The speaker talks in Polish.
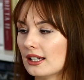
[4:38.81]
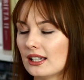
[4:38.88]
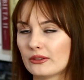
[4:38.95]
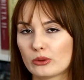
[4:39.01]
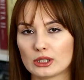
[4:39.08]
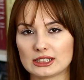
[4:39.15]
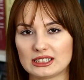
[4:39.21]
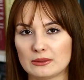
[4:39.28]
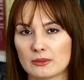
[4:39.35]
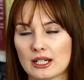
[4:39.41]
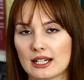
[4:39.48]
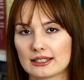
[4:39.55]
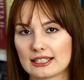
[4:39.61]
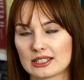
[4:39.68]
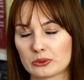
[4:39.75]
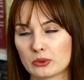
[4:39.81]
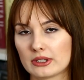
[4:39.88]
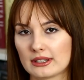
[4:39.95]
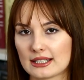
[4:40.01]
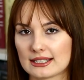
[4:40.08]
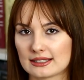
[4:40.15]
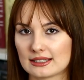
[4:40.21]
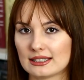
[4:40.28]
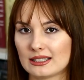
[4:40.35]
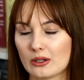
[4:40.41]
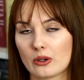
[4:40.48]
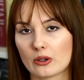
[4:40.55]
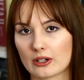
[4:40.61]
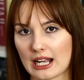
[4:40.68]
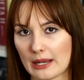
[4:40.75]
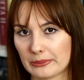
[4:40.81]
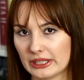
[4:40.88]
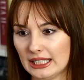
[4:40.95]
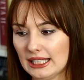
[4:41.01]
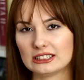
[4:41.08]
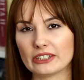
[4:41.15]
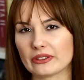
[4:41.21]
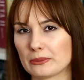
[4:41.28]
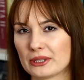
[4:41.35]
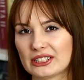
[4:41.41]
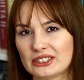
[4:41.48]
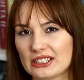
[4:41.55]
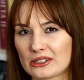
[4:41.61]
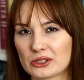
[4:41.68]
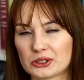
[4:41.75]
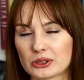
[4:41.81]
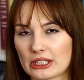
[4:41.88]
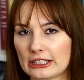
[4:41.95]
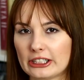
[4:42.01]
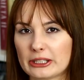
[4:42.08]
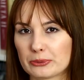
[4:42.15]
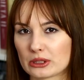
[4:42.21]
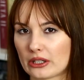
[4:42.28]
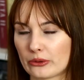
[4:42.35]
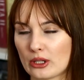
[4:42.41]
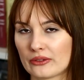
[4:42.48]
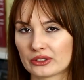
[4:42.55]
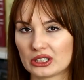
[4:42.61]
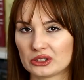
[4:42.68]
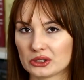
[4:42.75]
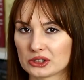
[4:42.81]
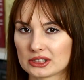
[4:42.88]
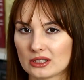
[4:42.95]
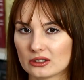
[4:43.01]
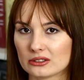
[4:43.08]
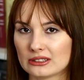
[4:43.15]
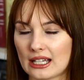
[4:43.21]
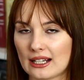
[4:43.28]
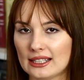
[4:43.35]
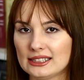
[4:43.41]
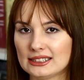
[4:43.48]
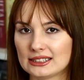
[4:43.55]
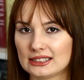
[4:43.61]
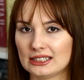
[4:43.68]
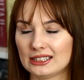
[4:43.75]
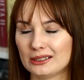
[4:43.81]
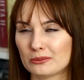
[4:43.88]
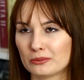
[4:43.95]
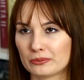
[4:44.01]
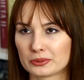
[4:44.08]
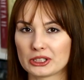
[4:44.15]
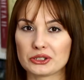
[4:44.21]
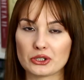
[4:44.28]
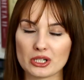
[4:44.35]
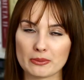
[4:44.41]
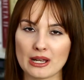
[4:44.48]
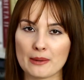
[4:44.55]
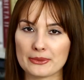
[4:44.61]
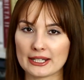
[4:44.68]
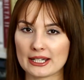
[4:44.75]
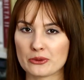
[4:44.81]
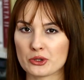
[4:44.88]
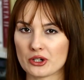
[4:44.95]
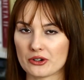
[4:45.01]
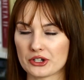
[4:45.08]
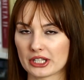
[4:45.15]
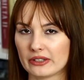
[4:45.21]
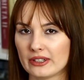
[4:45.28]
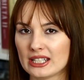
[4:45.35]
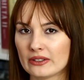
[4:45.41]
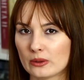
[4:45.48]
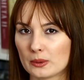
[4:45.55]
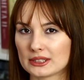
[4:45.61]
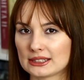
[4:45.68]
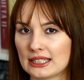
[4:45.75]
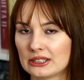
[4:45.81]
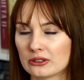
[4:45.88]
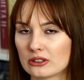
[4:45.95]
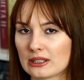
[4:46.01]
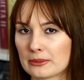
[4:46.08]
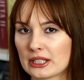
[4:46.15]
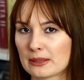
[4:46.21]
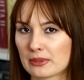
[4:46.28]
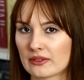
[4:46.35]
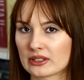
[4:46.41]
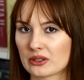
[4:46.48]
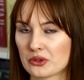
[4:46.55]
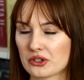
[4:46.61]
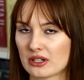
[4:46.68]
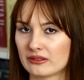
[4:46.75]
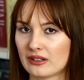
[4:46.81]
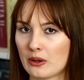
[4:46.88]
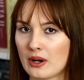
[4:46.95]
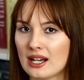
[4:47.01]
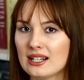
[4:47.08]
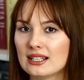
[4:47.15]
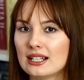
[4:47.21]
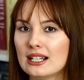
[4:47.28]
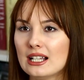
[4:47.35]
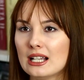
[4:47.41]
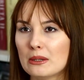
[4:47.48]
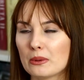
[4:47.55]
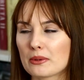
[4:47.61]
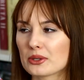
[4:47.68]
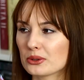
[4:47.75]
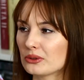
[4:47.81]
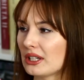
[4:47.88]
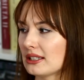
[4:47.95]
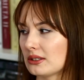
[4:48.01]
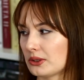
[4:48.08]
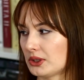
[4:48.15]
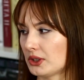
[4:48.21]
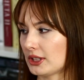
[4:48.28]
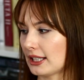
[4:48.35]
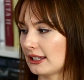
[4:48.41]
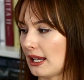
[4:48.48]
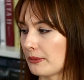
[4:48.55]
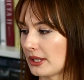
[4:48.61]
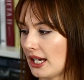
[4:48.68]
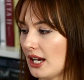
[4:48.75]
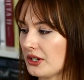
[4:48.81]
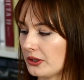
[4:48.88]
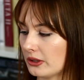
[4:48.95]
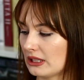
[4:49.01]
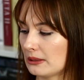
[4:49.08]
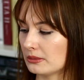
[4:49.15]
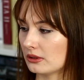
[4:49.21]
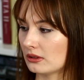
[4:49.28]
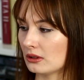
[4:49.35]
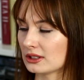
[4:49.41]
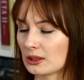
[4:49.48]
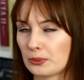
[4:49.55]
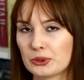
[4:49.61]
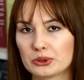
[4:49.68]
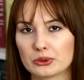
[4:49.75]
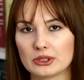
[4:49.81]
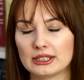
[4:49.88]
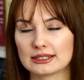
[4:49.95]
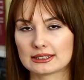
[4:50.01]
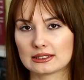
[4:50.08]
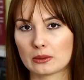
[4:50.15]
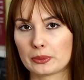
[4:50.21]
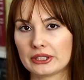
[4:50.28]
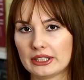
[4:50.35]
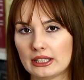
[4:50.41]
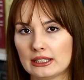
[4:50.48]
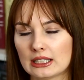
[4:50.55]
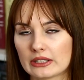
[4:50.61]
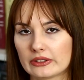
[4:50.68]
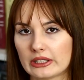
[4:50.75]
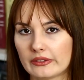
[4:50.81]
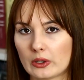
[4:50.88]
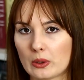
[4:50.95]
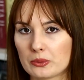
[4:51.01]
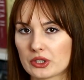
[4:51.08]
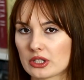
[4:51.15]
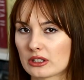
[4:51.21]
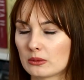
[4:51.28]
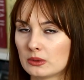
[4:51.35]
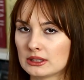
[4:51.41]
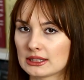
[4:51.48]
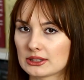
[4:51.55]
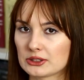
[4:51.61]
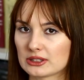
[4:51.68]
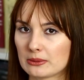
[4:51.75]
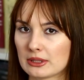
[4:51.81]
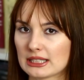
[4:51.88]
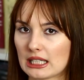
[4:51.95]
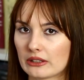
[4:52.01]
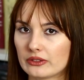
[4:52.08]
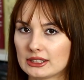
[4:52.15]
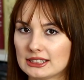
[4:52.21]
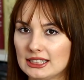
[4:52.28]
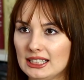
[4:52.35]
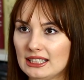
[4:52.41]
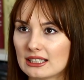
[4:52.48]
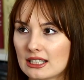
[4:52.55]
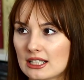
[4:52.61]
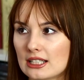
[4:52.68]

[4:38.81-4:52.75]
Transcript: e, właśnie ma te słynne sny o Okapi. Nie wiem, ja się jakoś totalnie nie potrafiłam w tej książce odnaleźć i przez to, że miałam takie duże oczekiwania wobec niej, to ona mnie naprawdę rozczarowała. Po prostu nie jest to książka dla mnie, a szkoda, bo z opisu i z opinii innych wydawało mi się, że to będzie coś, co mnie zachwyci.